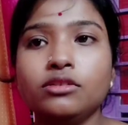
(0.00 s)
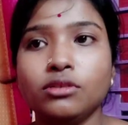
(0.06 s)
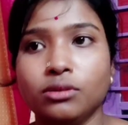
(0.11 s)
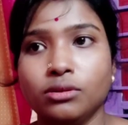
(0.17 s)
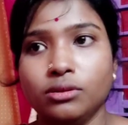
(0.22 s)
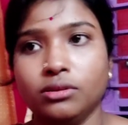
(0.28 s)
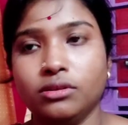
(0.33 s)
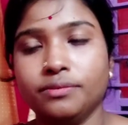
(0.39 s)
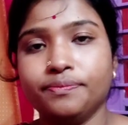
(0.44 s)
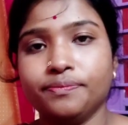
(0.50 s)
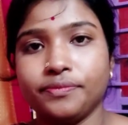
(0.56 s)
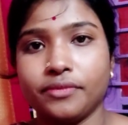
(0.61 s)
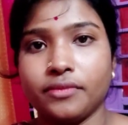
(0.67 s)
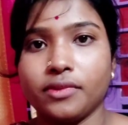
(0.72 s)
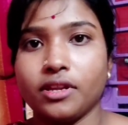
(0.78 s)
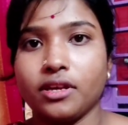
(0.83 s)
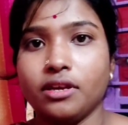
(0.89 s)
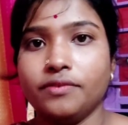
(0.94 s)
তো
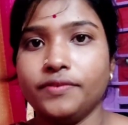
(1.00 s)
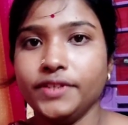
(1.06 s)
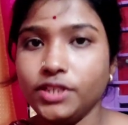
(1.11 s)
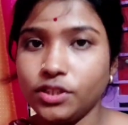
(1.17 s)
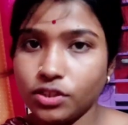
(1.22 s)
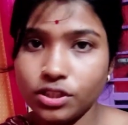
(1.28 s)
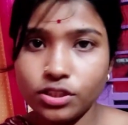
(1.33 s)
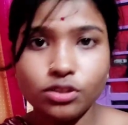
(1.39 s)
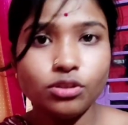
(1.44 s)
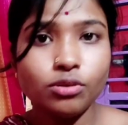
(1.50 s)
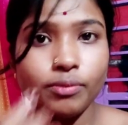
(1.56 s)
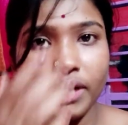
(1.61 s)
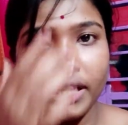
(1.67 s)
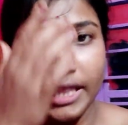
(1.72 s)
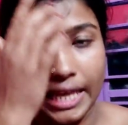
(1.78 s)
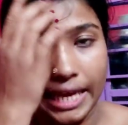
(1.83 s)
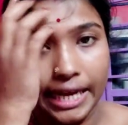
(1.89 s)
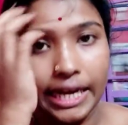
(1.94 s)
ভিডিওটা তো
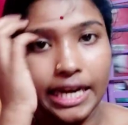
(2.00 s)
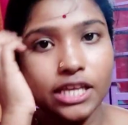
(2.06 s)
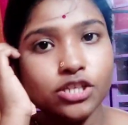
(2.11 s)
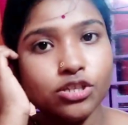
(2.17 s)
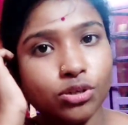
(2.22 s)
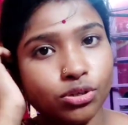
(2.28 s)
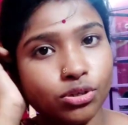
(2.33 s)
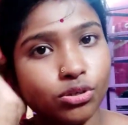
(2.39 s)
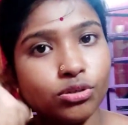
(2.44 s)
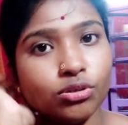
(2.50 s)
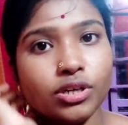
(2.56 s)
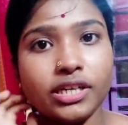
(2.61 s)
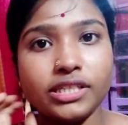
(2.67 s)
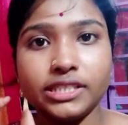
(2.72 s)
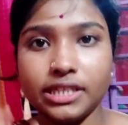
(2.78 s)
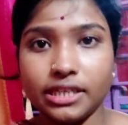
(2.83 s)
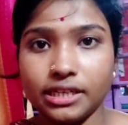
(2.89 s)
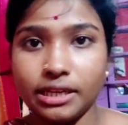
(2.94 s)
তোমরা দেখলে ছোট্ট করে
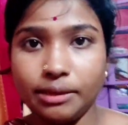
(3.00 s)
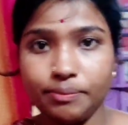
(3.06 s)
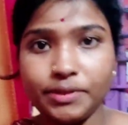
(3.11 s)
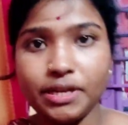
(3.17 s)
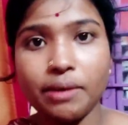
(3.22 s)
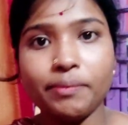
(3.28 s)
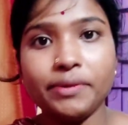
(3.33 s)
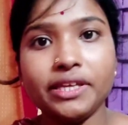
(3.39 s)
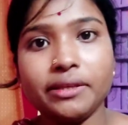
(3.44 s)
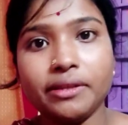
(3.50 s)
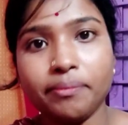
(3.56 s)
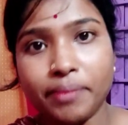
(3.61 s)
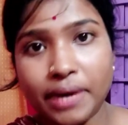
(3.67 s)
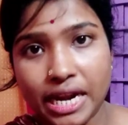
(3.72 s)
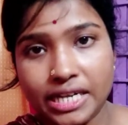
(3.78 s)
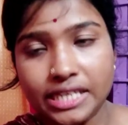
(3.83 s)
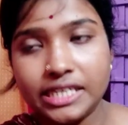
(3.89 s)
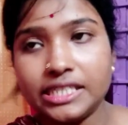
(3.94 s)
যে ক্লিপটা আমি
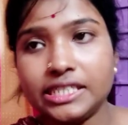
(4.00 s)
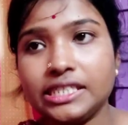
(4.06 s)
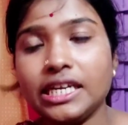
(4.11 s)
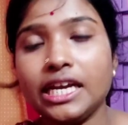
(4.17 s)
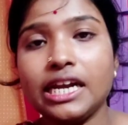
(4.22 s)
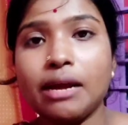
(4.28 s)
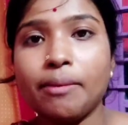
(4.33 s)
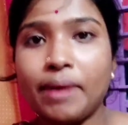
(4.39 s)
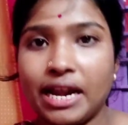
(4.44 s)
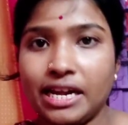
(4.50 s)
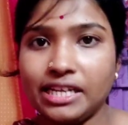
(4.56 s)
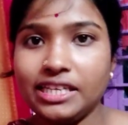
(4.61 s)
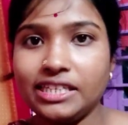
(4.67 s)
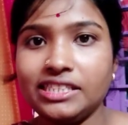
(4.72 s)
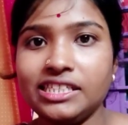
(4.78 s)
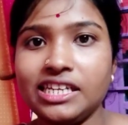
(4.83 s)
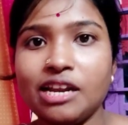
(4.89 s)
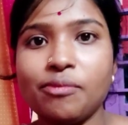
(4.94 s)
বানিয়েছি এটা
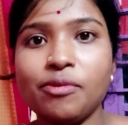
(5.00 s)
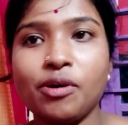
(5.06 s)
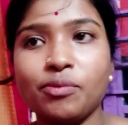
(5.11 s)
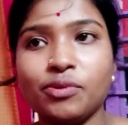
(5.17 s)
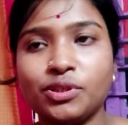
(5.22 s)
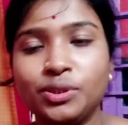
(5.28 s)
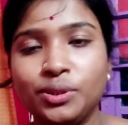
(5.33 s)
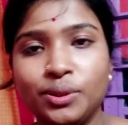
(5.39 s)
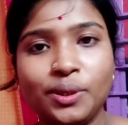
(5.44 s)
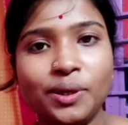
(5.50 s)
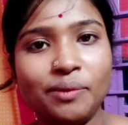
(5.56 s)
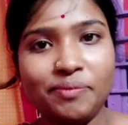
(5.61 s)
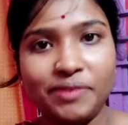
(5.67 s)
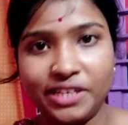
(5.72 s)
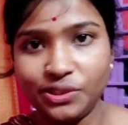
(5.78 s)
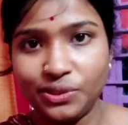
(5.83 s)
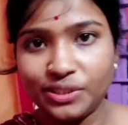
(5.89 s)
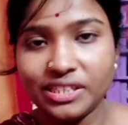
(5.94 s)
বানিয়েছিলাম অবশ্য
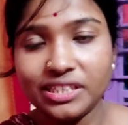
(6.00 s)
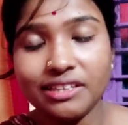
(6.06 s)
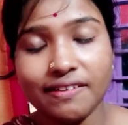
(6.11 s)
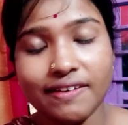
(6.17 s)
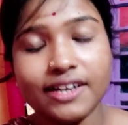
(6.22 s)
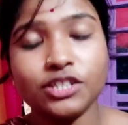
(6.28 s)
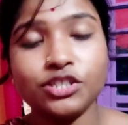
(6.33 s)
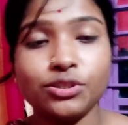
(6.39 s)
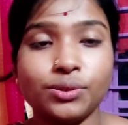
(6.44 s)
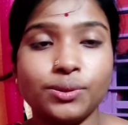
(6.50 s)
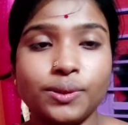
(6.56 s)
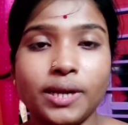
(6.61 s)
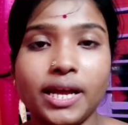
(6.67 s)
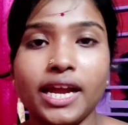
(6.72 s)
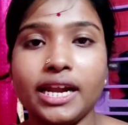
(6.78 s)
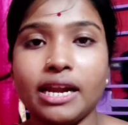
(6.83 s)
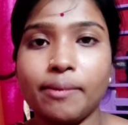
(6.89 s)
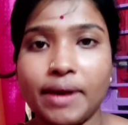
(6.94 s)
ভিডিওতে দেওয়ার জন্য
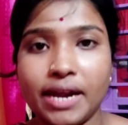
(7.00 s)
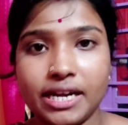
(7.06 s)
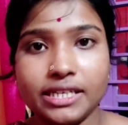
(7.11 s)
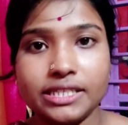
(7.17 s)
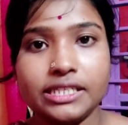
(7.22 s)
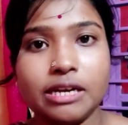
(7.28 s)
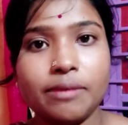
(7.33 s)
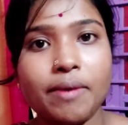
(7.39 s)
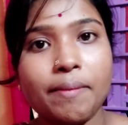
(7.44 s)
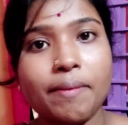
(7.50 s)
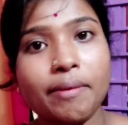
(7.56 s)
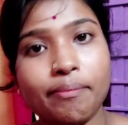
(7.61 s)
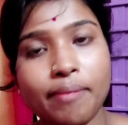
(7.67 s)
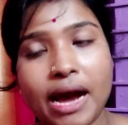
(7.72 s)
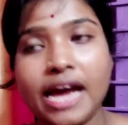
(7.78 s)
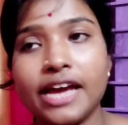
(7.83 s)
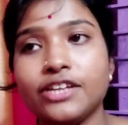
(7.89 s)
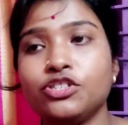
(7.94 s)
না এটা বানিয়েছিলাম আমার
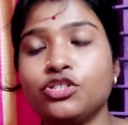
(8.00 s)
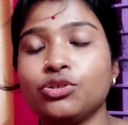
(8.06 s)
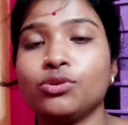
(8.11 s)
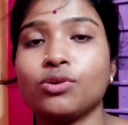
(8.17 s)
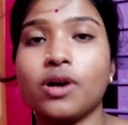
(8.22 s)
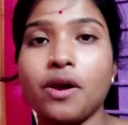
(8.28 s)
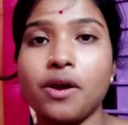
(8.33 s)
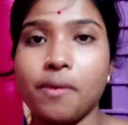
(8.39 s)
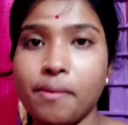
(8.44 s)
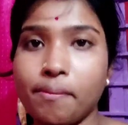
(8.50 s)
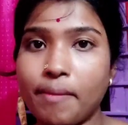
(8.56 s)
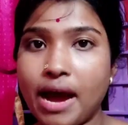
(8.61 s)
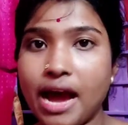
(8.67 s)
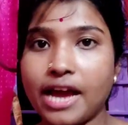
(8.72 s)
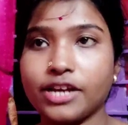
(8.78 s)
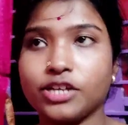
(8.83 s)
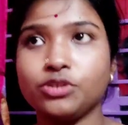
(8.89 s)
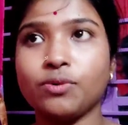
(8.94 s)
মায়ের জন্য কারণ আমার
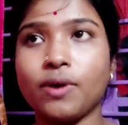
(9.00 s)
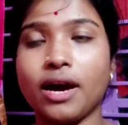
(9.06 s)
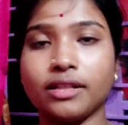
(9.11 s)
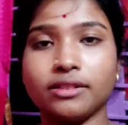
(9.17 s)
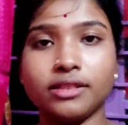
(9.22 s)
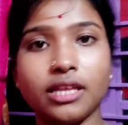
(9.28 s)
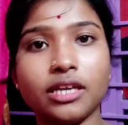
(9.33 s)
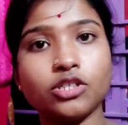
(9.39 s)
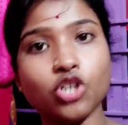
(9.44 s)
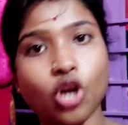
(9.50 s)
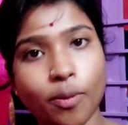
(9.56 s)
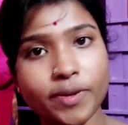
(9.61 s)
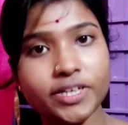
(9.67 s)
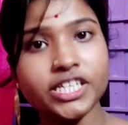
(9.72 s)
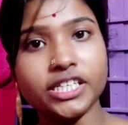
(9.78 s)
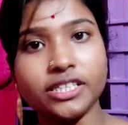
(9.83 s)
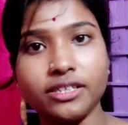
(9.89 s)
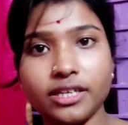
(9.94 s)
মা একটু হাতটা
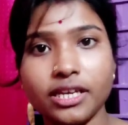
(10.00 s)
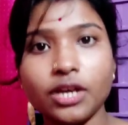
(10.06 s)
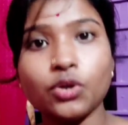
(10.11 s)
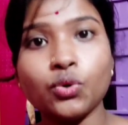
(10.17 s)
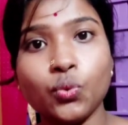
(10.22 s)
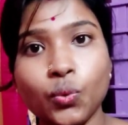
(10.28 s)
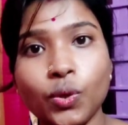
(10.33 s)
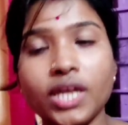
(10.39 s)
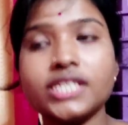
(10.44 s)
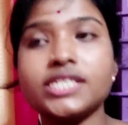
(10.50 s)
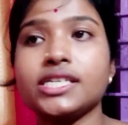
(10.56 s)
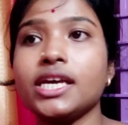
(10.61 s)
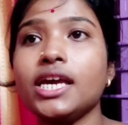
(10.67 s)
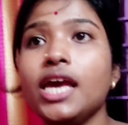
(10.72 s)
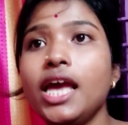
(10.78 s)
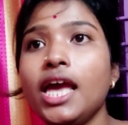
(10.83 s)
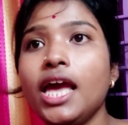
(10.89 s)
সবে সেদিনকে খুলেছে